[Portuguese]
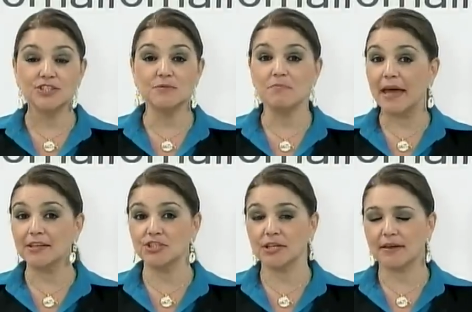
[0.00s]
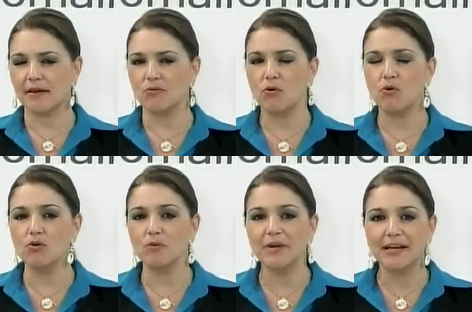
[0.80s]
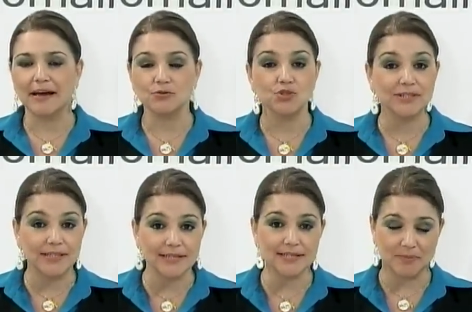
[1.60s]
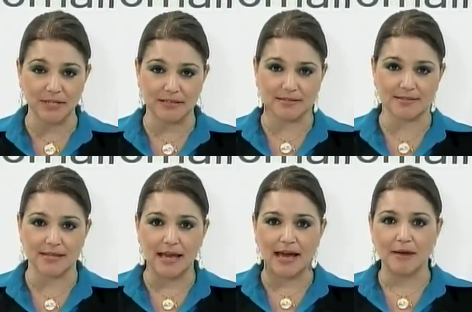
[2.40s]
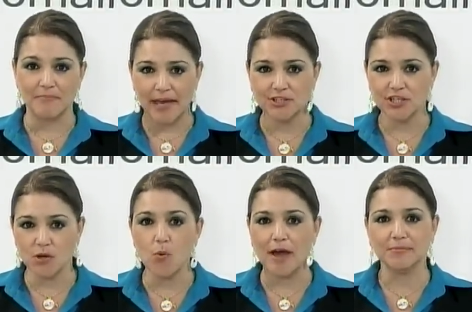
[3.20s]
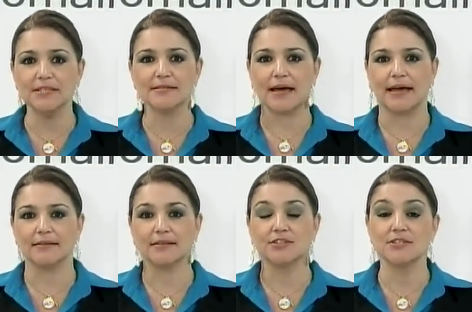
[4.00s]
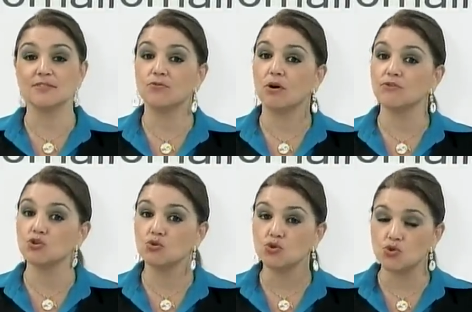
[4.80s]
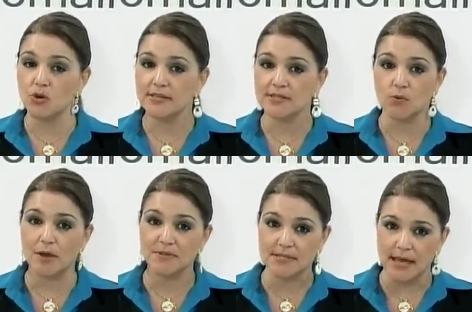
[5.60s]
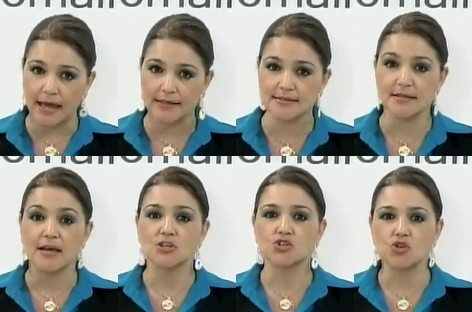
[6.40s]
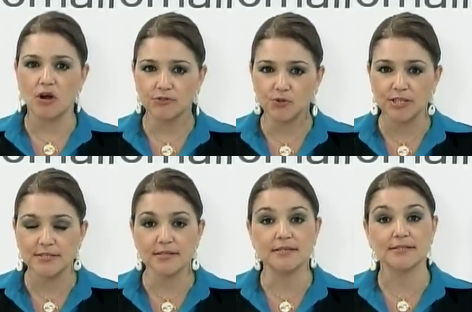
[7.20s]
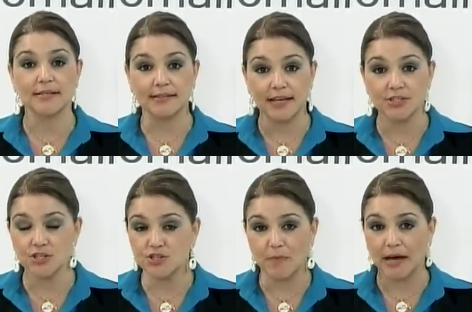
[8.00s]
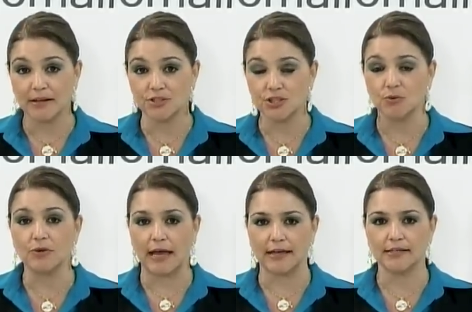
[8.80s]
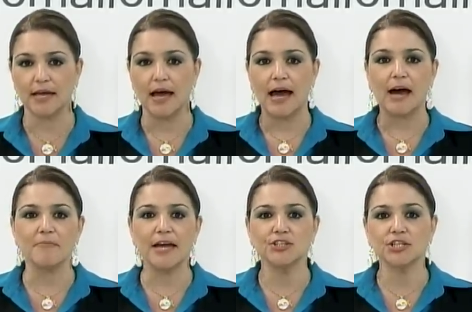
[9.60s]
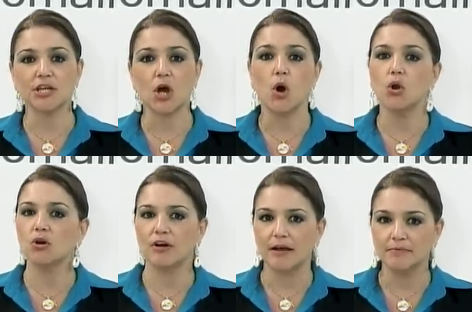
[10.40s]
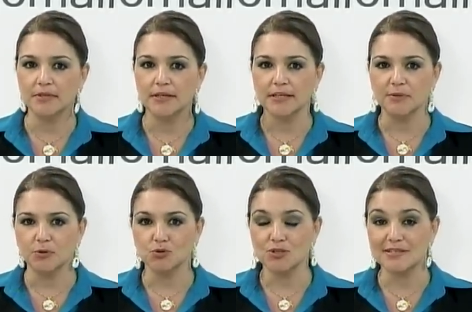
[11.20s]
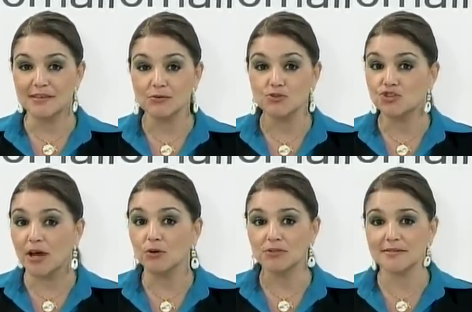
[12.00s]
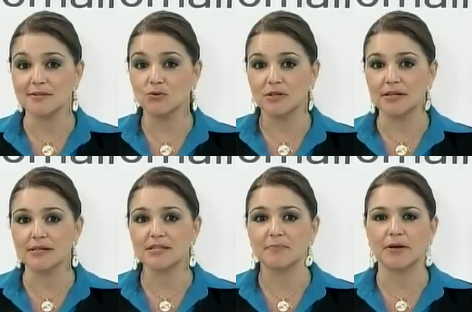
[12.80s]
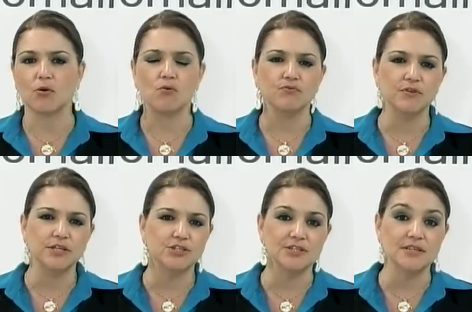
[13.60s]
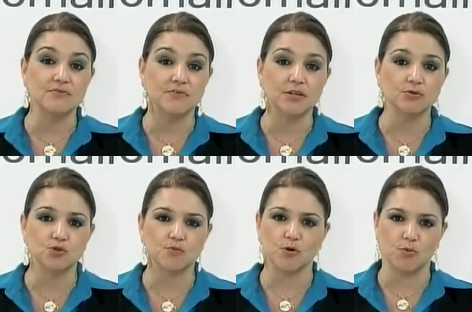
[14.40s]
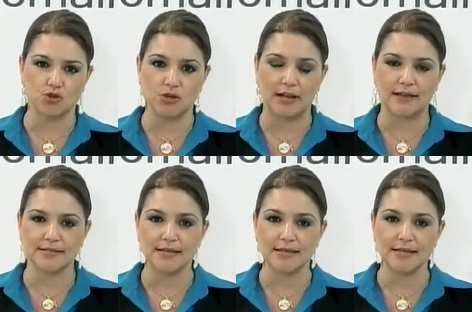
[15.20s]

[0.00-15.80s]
Magic é um conglomerado de três empresas: a Magic Web Design, que desenvolve soluções em websites, softwares e estratégias de marketing online, a Magic Hologram, que produz selos de alta segurança para convites e eventos promocionais,